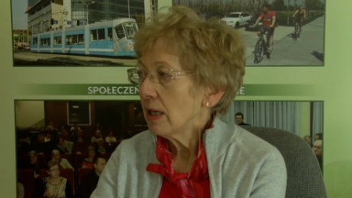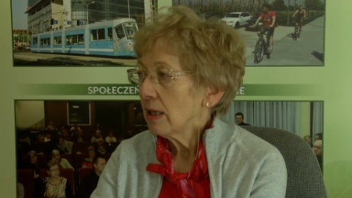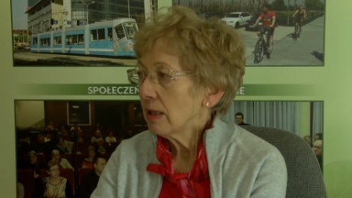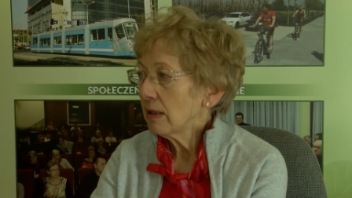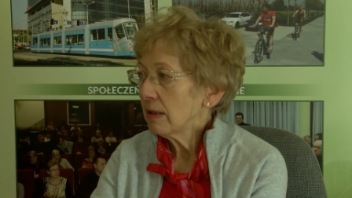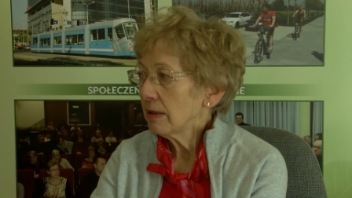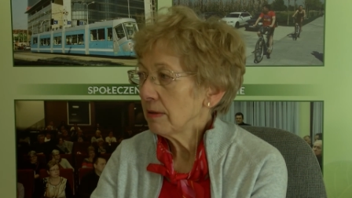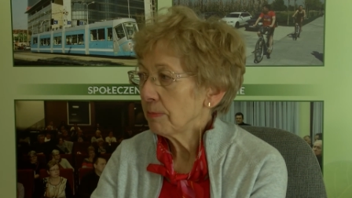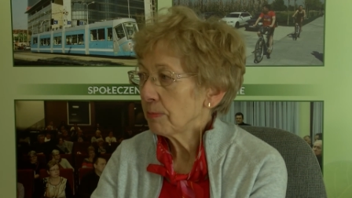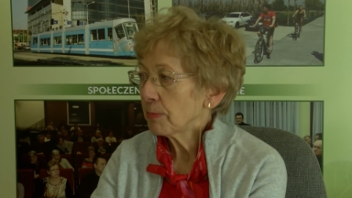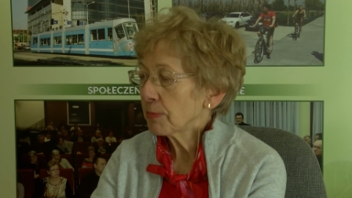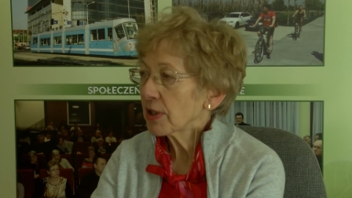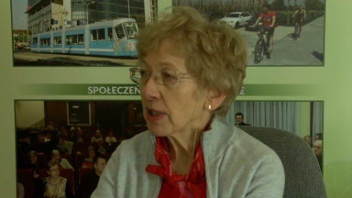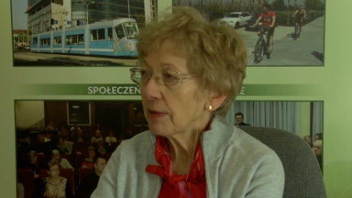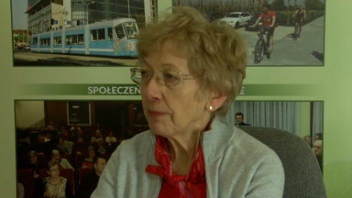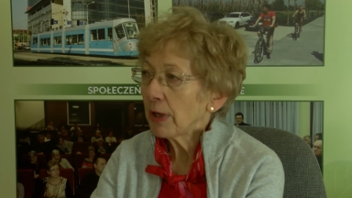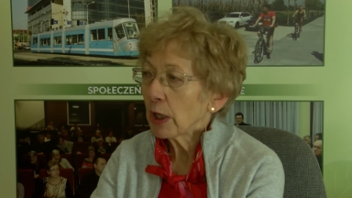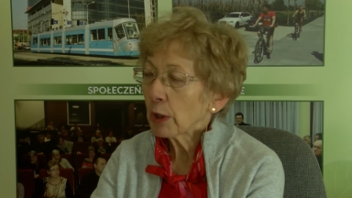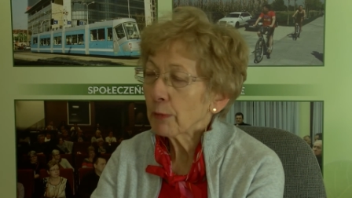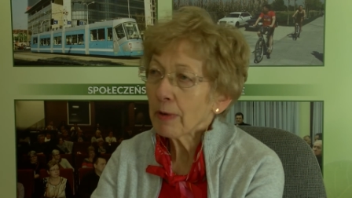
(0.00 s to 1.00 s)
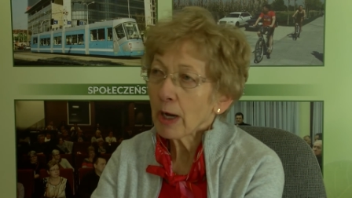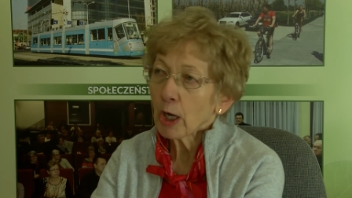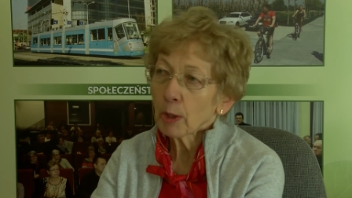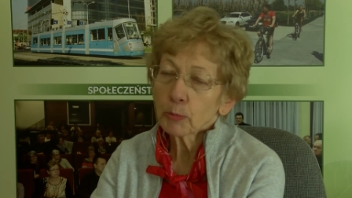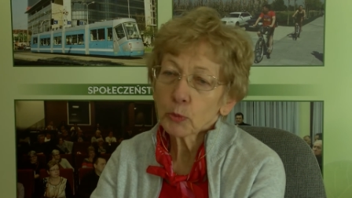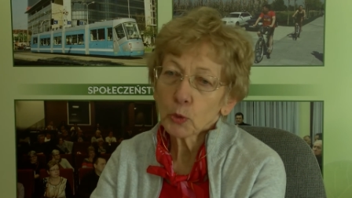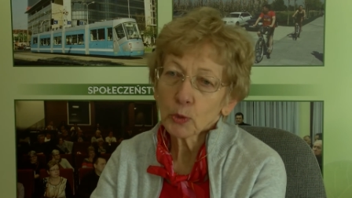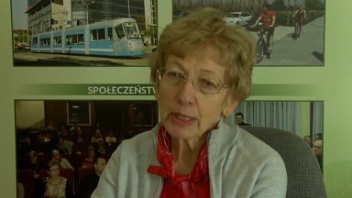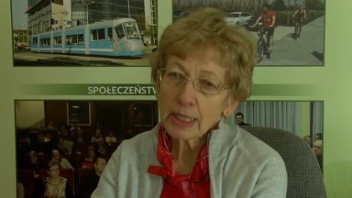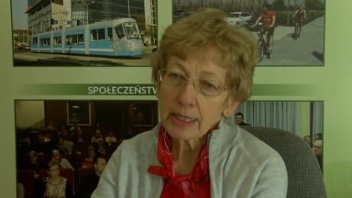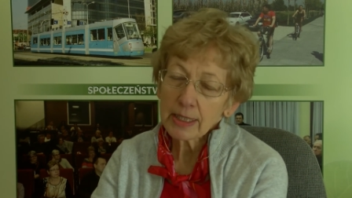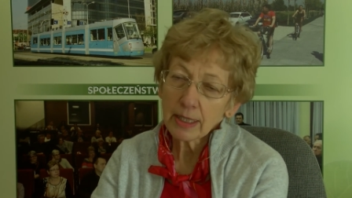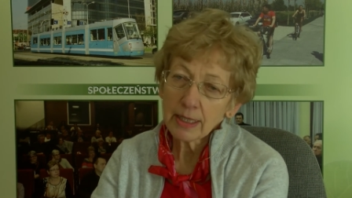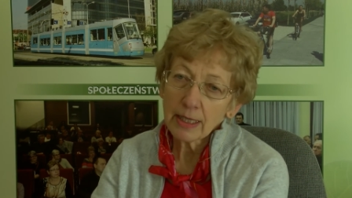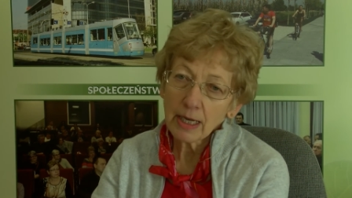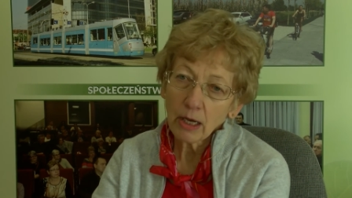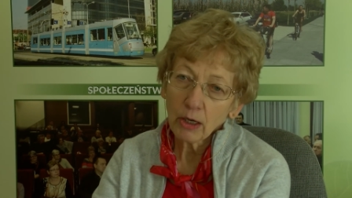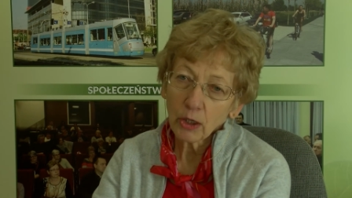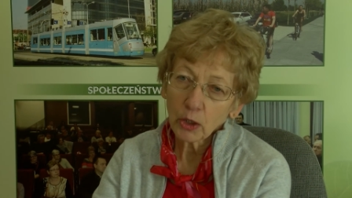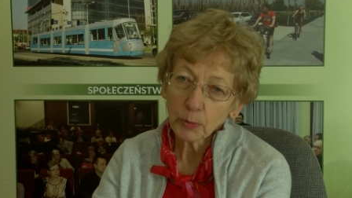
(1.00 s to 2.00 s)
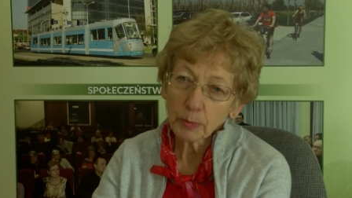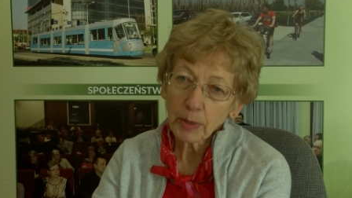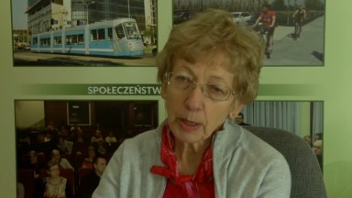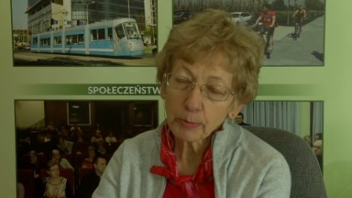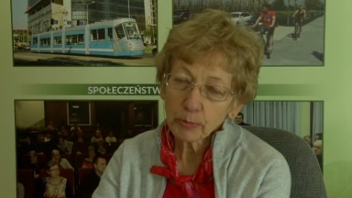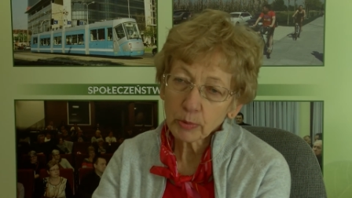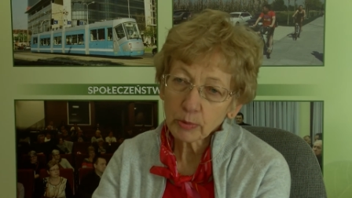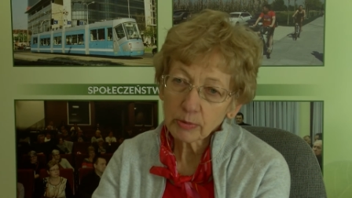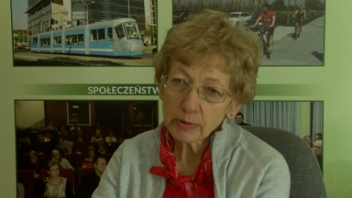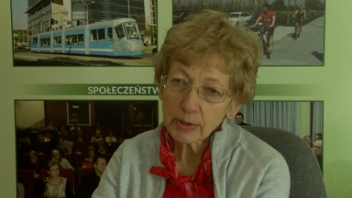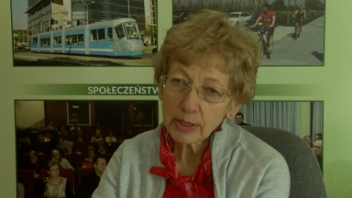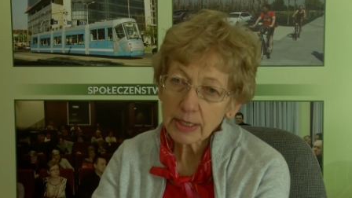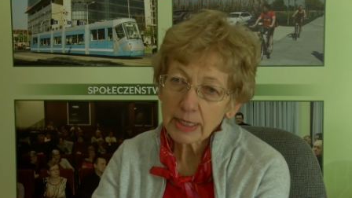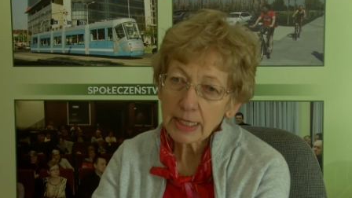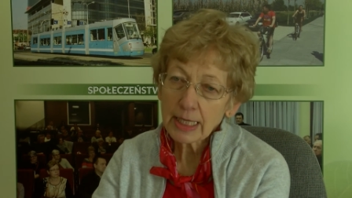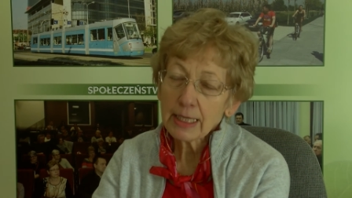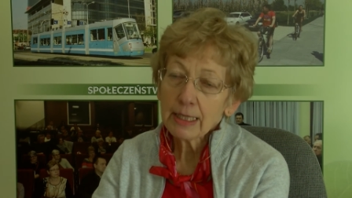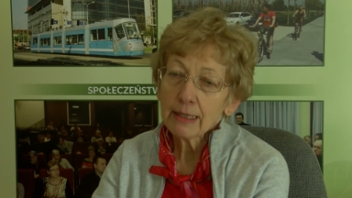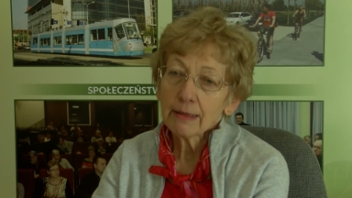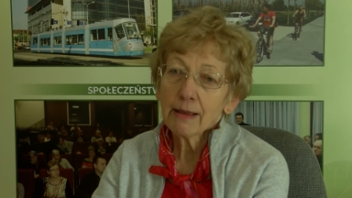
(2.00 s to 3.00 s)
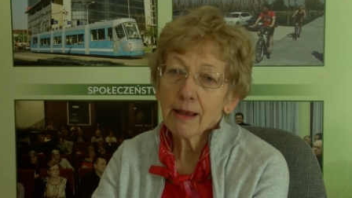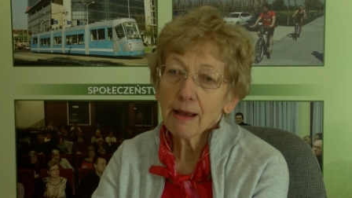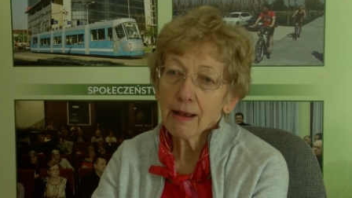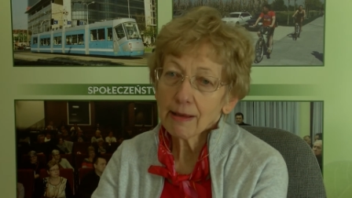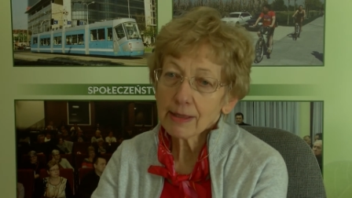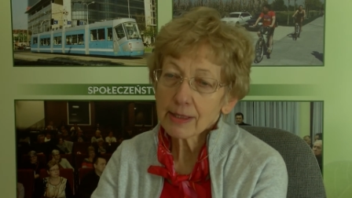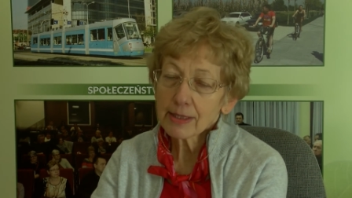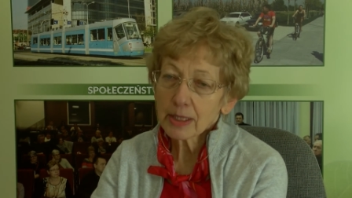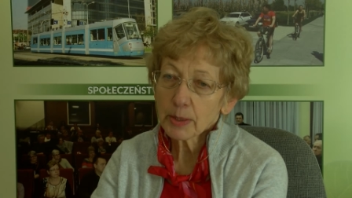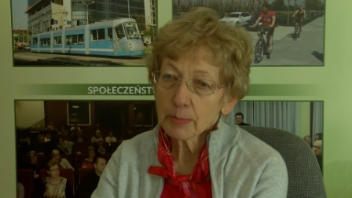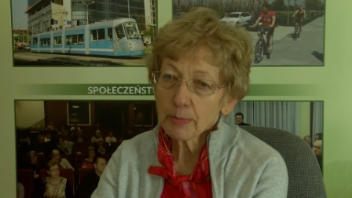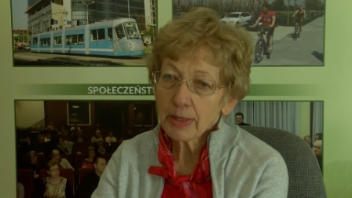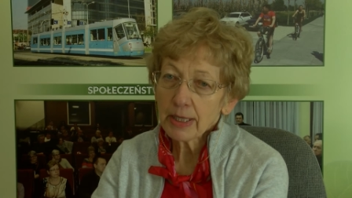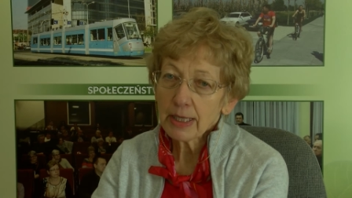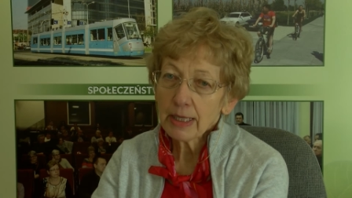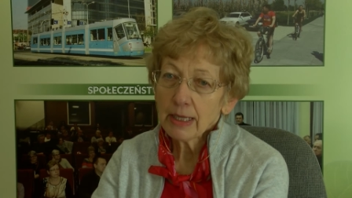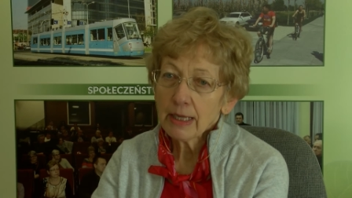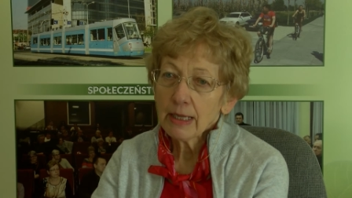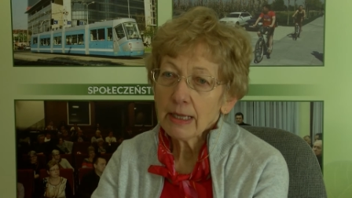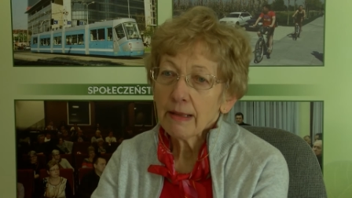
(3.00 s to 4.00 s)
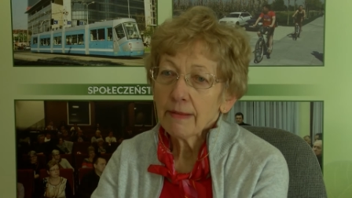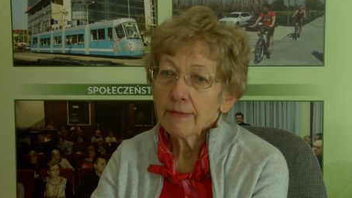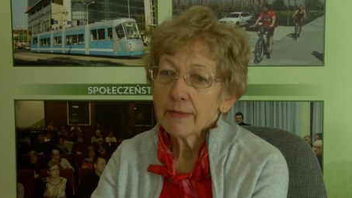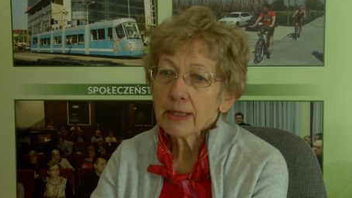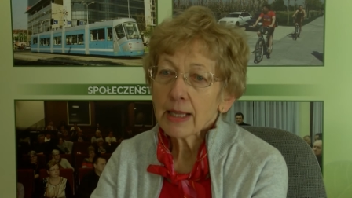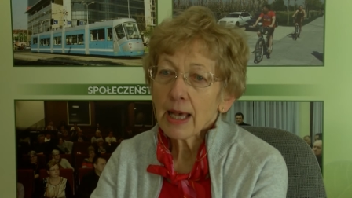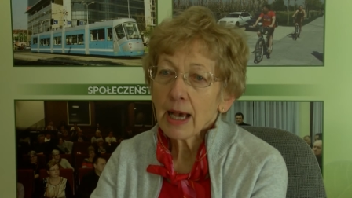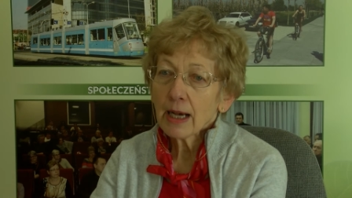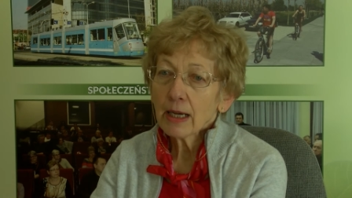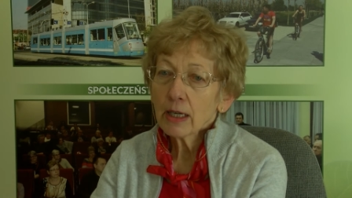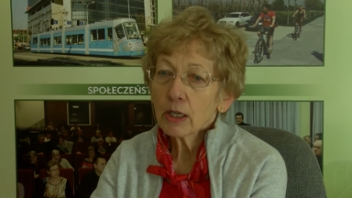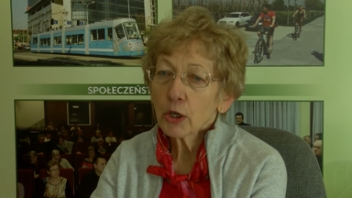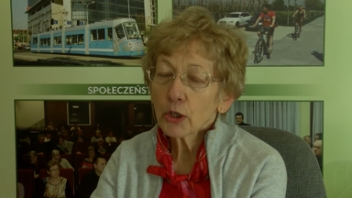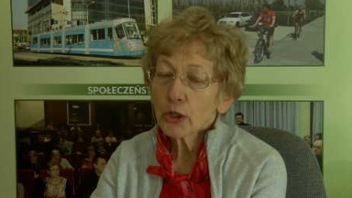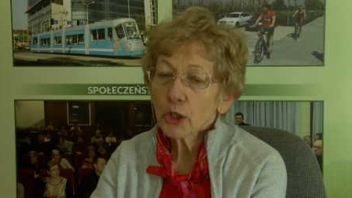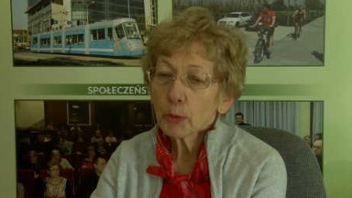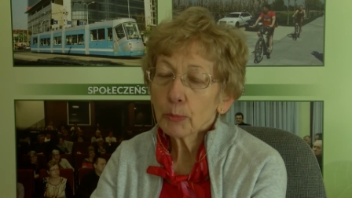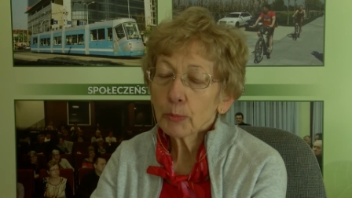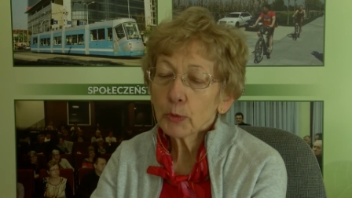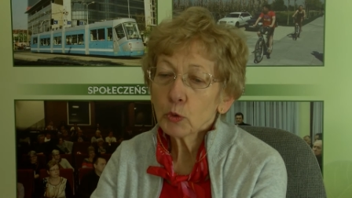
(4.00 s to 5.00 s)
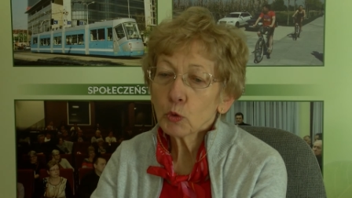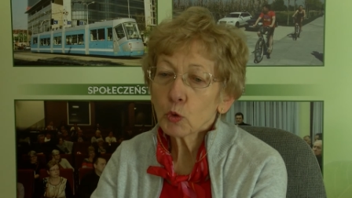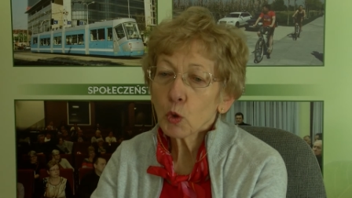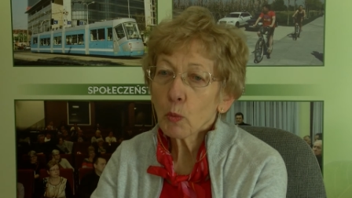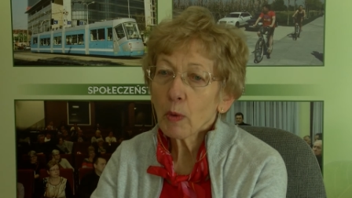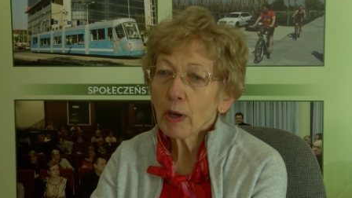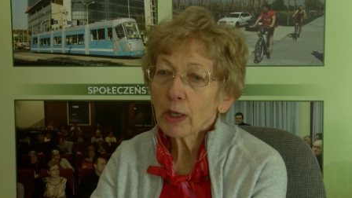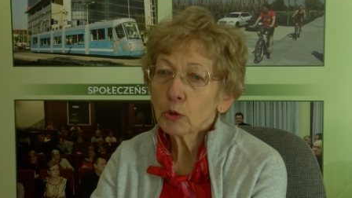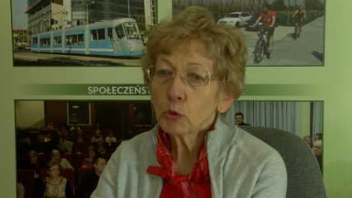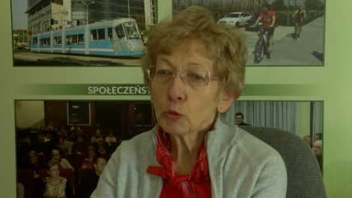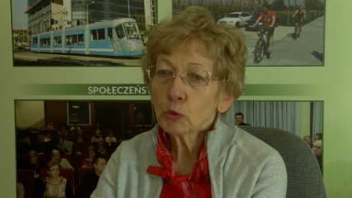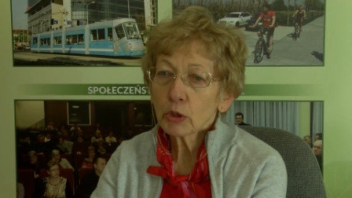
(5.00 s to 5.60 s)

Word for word: y, przewlekła obturacyjna choroba płuc, na astmę, na choroby układu